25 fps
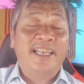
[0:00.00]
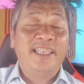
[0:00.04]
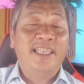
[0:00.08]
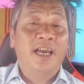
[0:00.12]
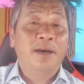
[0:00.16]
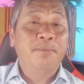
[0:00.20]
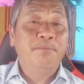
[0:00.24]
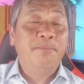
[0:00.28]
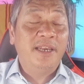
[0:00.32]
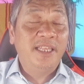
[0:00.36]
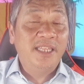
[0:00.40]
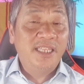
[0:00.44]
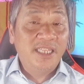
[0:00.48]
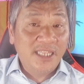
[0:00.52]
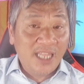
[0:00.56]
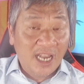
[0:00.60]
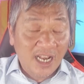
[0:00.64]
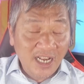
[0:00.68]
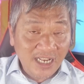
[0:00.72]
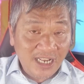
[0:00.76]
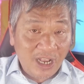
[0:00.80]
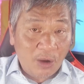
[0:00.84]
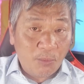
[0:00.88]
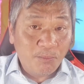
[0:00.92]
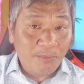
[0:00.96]
nhân bị
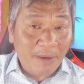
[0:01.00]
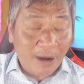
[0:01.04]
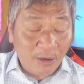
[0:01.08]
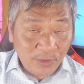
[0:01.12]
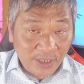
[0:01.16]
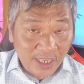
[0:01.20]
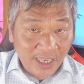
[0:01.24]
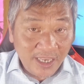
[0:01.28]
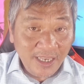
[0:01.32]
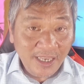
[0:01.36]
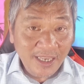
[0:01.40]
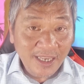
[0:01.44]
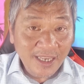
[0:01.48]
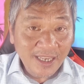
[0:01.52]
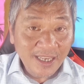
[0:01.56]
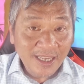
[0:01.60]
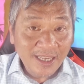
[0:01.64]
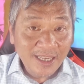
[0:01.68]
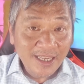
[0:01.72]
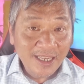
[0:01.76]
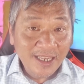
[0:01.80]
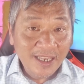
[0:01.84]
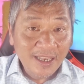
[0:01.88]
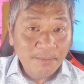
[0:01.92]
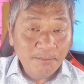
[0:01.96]
tấn công báo chí
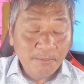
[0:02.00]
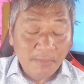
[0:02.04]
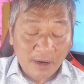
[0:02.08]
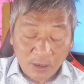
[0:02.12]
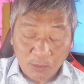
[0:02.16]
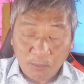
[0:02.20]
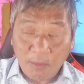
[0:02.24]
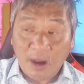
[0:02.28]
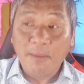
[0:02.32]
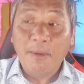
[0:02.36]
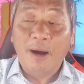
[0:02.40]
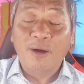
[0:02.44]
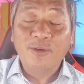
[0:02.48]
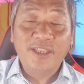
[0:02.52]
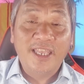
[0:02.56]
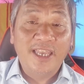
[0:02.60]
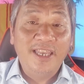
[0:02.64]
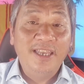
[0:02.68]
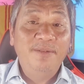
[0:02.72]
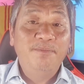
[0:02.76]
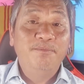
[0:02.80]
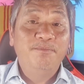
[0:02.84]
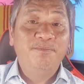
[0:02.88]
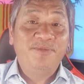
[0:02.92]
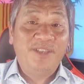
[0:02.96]
bởi, bởi báo
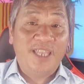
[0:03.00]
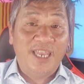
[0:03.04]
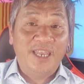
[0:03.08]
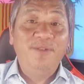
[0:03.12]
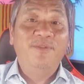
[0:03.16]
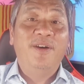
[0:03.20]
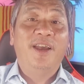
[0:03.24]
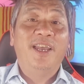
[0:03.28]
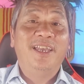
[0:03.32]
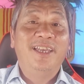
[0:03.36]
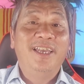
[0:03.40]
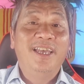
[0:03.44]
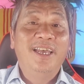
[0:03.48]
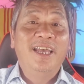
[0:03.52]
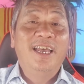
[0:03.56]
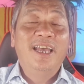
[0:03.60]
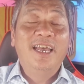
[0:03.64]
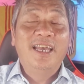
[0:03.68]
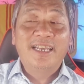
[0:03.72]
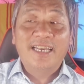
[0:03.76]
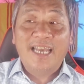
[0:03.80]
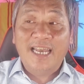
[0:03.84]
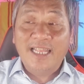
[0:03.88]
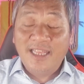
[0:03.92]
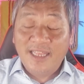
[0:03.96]
chí chỉ vì
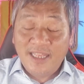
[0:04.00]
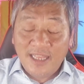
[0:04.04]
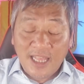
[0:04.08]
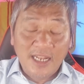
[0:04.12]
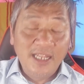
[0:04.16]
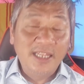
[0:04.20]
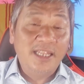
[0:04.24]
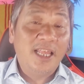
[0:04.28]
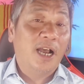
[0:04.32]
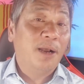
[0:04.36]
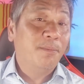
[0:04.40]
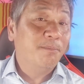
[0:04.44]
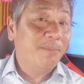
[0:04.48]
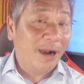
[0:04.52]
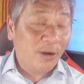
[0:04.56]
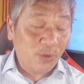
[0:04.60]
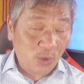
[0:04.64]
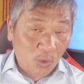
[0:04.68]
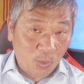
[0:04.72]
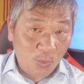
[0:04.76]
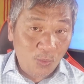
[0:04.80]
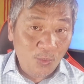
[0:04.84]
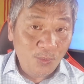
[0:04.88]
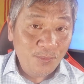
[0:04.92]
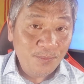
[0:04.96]
cái tinh thần bảo
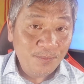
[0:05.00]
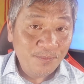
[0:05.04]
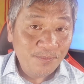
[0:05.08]
thủ